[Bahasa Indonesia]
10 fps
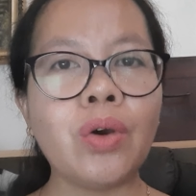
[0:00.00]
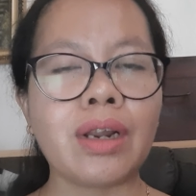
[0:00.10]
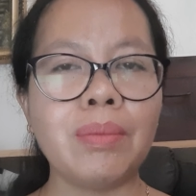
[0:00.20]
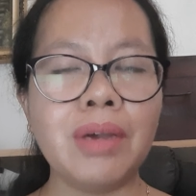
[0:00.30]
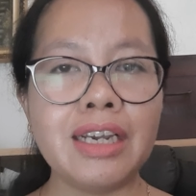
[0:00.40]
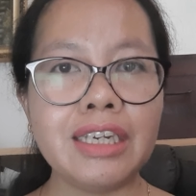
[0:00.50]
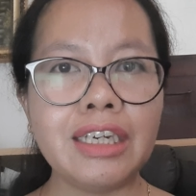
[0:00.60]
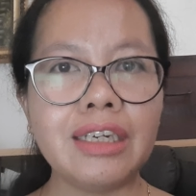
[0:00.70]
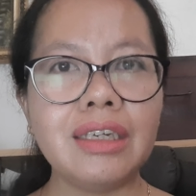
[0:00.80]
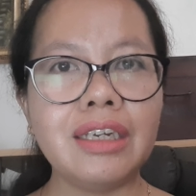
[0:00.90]
orang
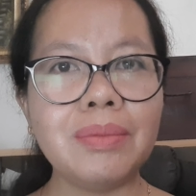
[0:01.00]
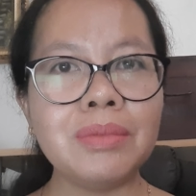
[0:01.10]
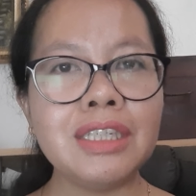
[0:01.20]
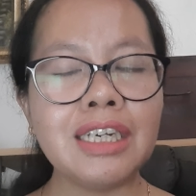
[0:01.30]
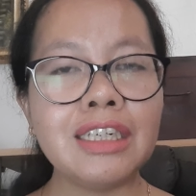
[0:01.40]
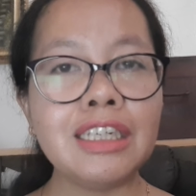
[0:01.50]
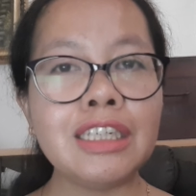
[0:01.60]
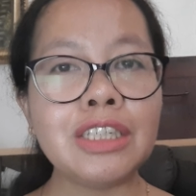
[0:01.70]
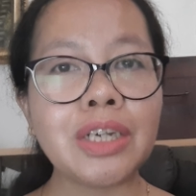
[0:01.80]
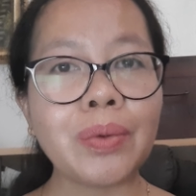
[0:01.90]
baik, keep
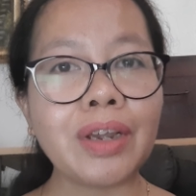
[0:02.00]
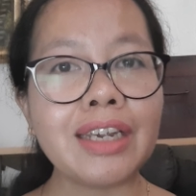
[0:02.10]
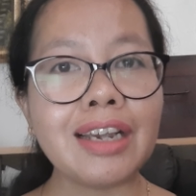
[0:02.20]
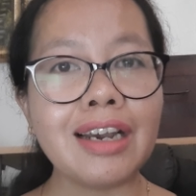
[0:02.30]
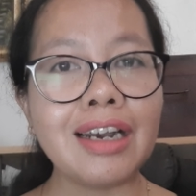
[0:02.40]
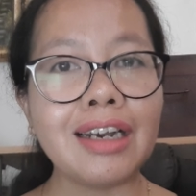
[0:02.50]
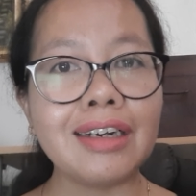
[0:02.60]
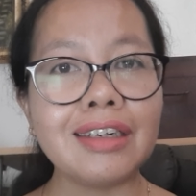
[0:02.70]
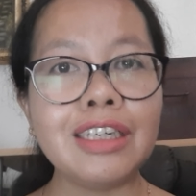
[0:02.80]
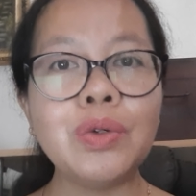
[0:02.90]
menjadi cewek
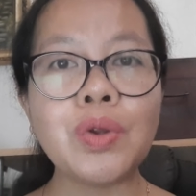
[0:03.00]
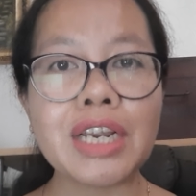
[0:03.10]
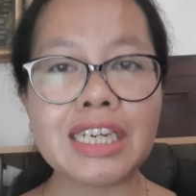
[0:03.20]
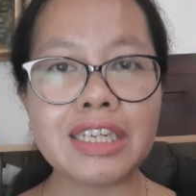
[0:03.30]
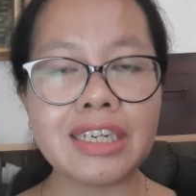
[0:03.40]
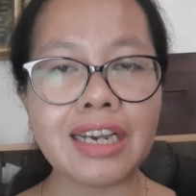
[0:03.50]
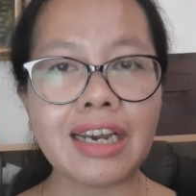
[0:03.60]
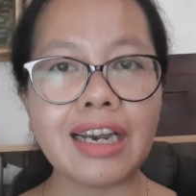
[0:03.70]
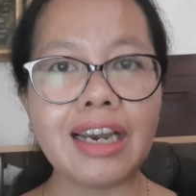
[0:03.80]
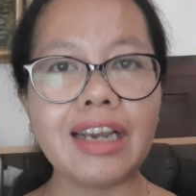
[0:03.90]
yang
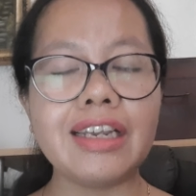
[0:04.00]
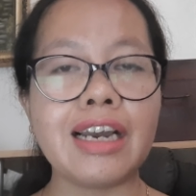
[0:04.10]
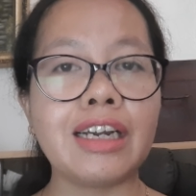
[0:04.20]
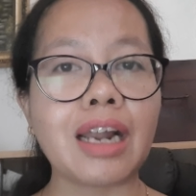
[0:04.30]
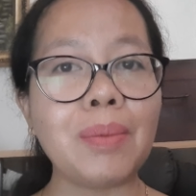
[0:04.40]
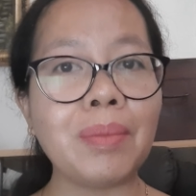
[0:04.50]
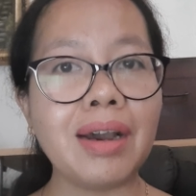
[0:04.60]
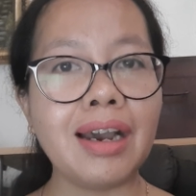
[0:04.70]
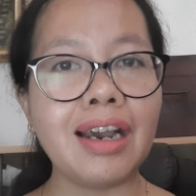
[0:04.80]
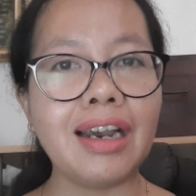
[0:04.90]
Indonesia, yang
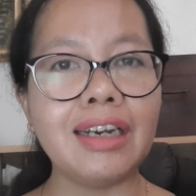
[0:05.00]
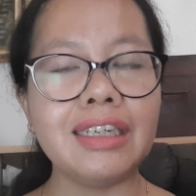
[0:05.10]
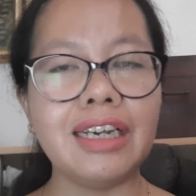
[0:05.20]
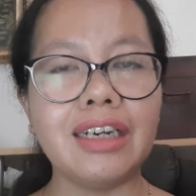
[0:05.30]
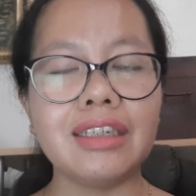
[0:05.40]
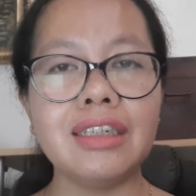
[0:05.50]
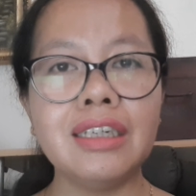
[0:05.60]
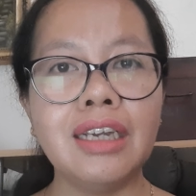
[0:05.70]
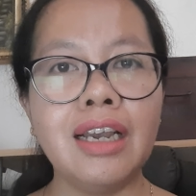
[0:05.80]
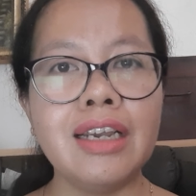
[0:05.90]
ramah, yang
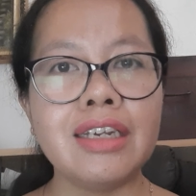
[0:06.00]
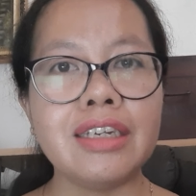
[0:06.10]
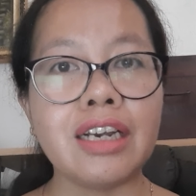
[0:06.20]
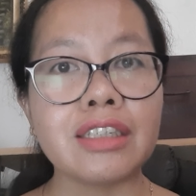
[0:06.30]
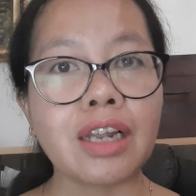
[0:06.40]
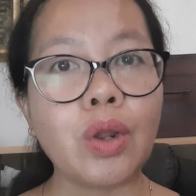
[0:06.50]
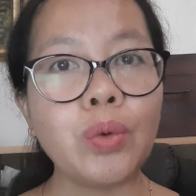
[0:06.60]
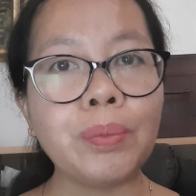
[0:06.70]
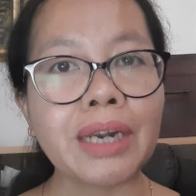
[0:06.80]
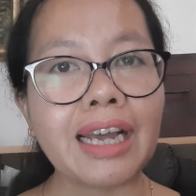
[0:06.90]
yang
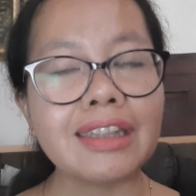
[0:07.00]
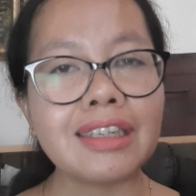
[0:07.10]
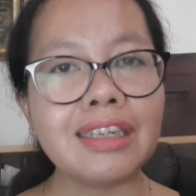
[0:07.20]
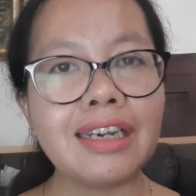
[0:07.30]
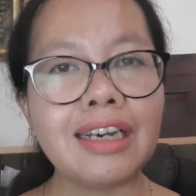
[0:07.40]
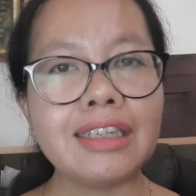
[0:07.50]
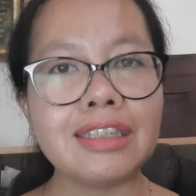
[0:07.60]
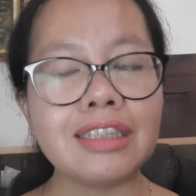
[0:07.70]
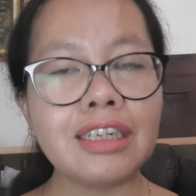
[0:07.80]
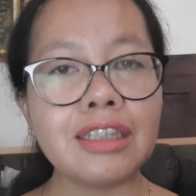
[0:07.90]
selalu perhatian.
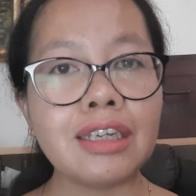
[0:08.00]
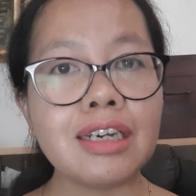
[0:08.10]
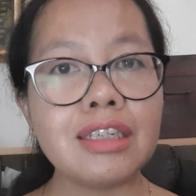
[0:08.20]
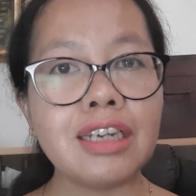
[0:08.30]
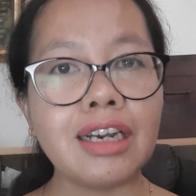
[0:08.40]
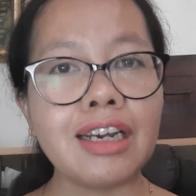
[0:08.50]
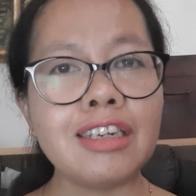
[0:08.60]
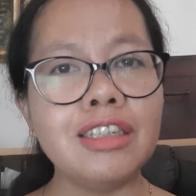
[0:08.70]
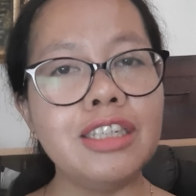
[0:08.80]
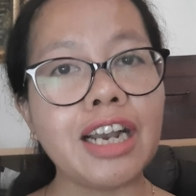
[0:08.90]
Jadi kita
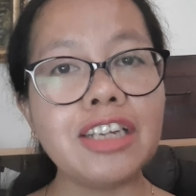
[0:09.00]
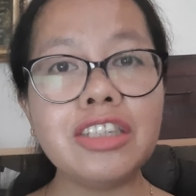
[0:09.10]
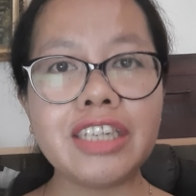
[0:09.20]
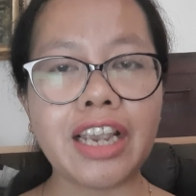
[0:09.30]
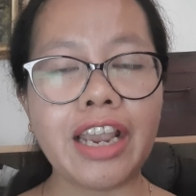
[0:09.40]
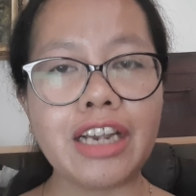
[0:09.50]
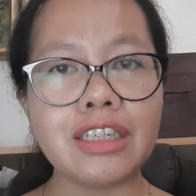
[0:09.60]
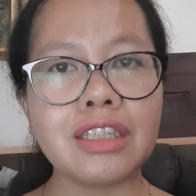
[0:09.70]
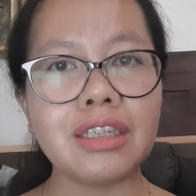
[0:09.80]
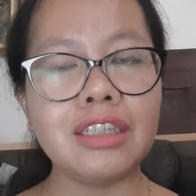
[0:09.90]
jangan jangan
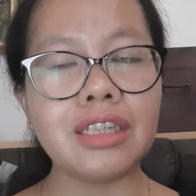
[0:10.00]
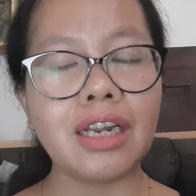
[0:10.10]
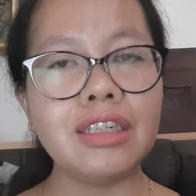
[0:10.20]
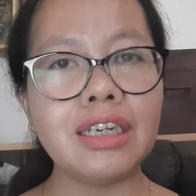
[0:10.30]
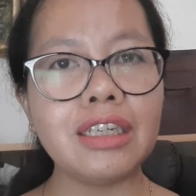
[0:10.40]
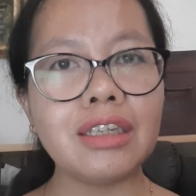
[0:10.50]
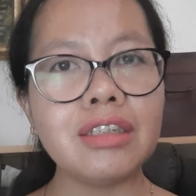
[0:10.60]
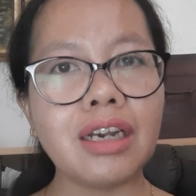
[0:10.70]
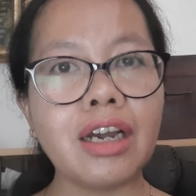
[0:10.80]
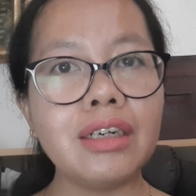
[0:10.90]
change istilahnya kita
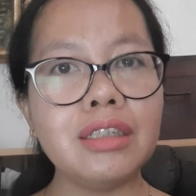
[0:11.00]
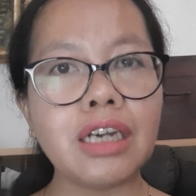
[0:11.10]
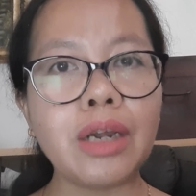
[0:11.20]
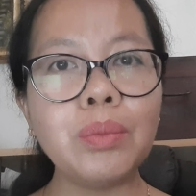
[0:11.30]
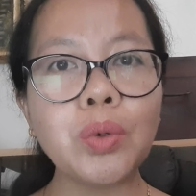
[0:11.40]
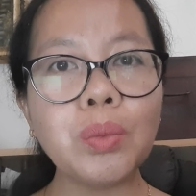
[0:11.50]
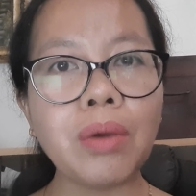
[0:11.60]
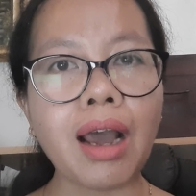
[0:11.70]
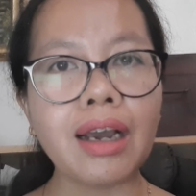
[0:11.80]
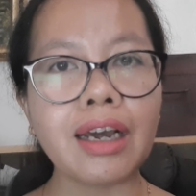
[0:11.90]
jangan jangan
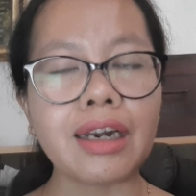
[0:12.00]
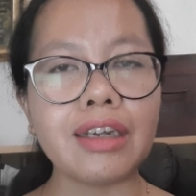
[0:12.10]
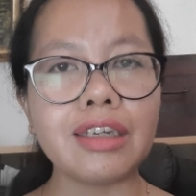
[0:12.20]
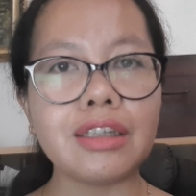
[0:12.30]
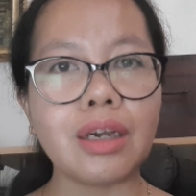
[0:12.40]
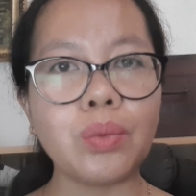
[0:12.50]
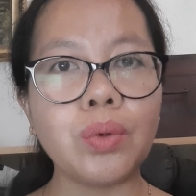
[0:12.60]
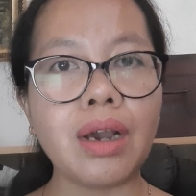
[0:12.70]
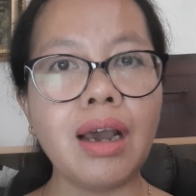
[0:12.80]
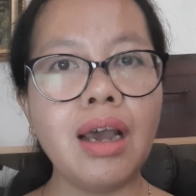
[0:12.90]
berubah karena kita
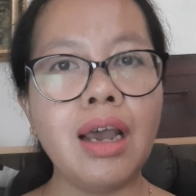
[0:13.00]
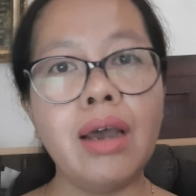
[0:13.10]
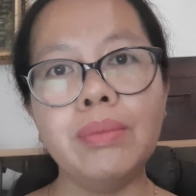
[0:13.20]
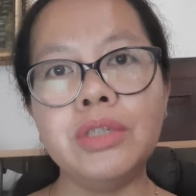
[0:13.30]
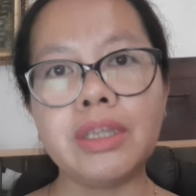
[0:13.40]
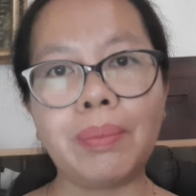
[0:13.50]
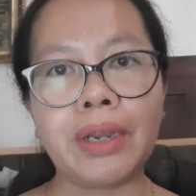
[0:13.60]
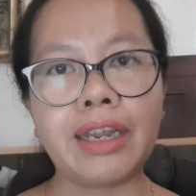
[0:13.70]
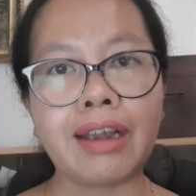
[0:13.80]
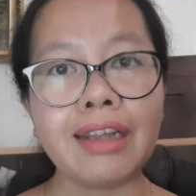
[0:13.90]
udah bisa
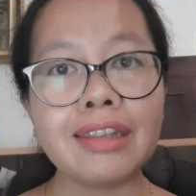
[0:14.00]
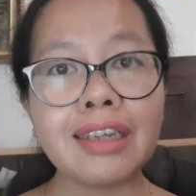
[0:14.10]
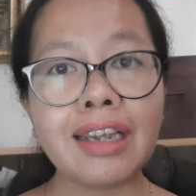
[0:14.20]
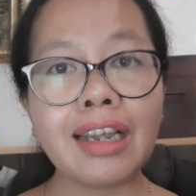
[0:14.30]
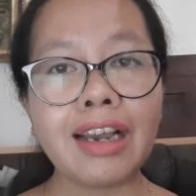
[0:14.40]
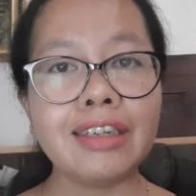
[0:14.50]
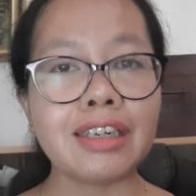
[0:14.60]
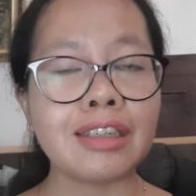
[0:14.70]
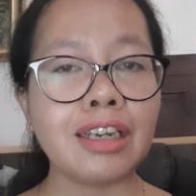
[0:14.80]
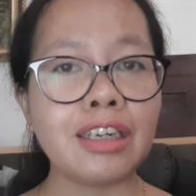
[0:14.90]
PDKT,
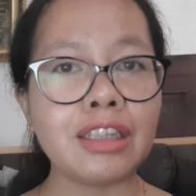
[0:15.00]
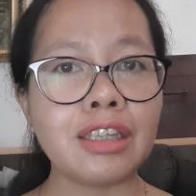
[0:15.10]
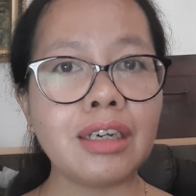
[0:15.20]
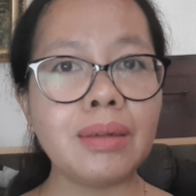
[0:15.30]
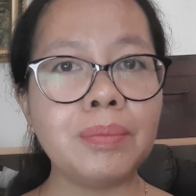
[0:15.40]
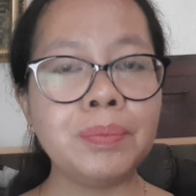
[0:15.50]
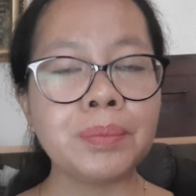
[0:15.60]
akhirnya kita